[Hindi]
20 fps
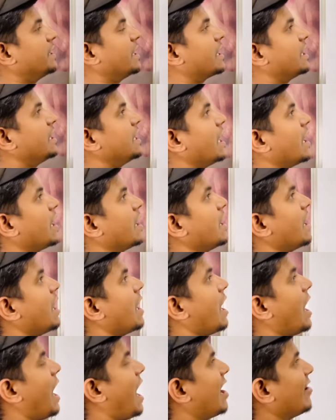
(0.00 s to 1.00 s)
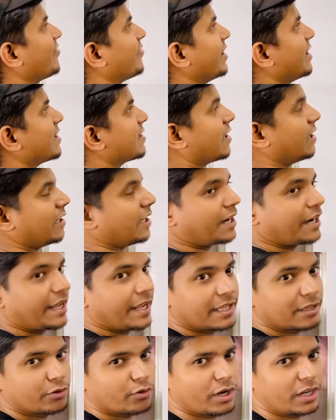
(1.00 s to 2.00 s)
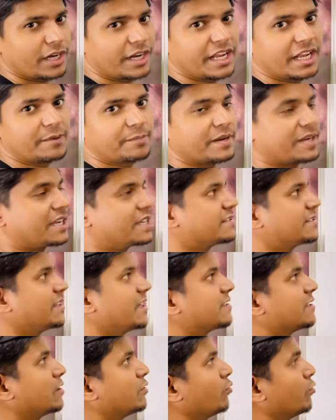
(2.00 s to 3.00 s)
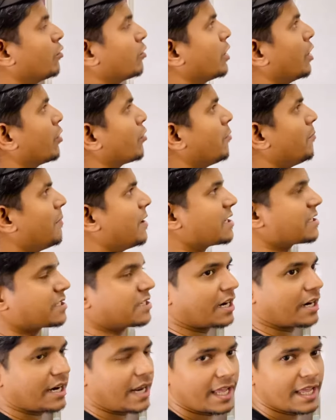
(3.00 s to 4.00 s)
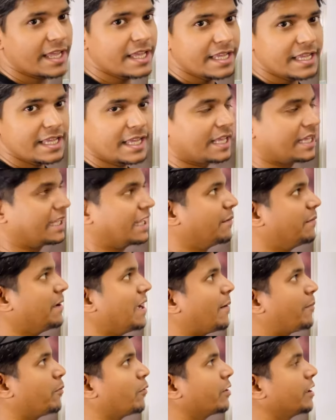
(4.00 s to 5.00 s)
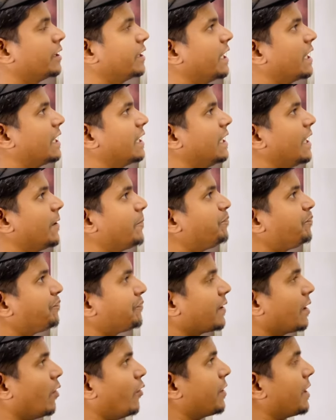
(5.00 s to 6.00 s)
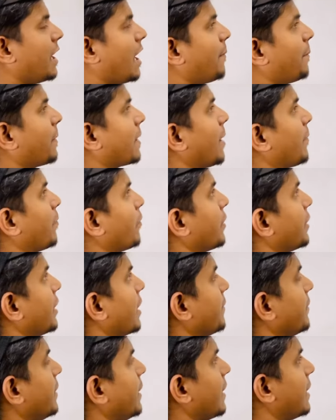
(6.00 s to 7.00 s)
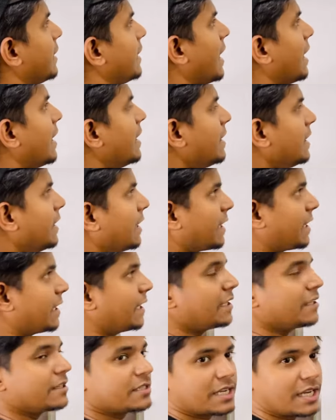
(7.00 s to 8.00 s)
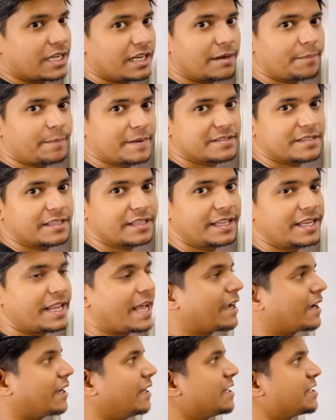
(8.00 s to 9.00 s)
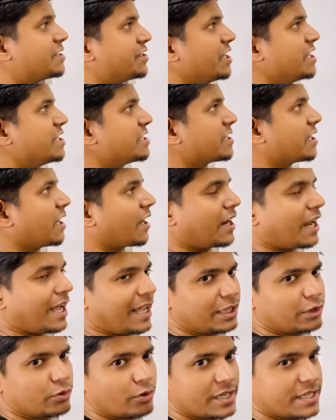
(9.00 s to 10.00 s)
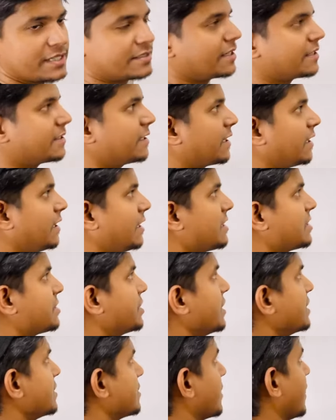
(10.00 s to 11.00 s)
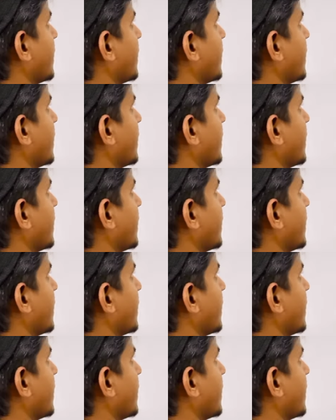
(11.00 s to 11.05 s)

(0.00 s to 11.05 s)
देख लिया हाफ हेयर कलर्ड है तो कलर्ड हेयर पे किस तरह से दोनों कलर को मर्ज करना है ये भी आप लोग ने देख लिया और यहाँ पर आप लोगों ने ये भी देख लिया कि कलर पसंद नहीं आए कलर चेंज करना है तो किस तरह से कलर चेंज